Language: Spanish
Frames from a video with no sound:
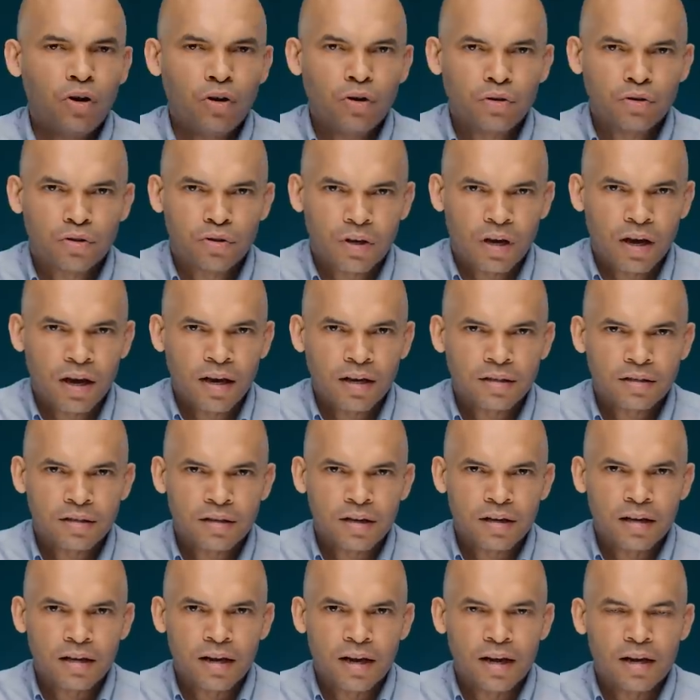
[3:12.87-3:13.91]
no sé
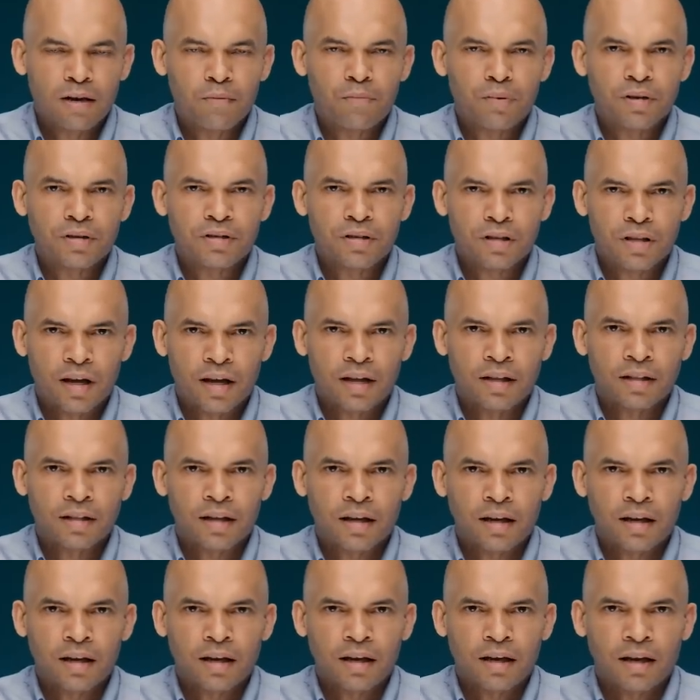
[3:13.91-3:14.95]
si el
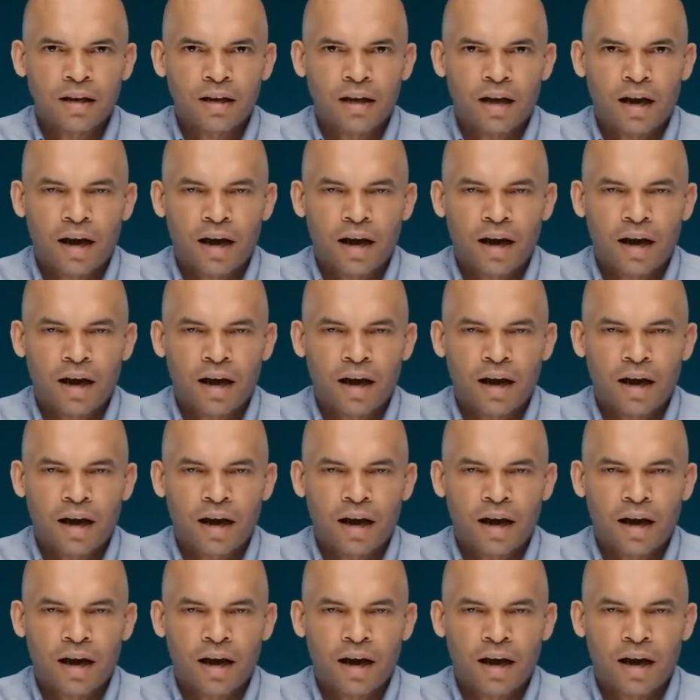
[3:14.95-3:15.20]
presidente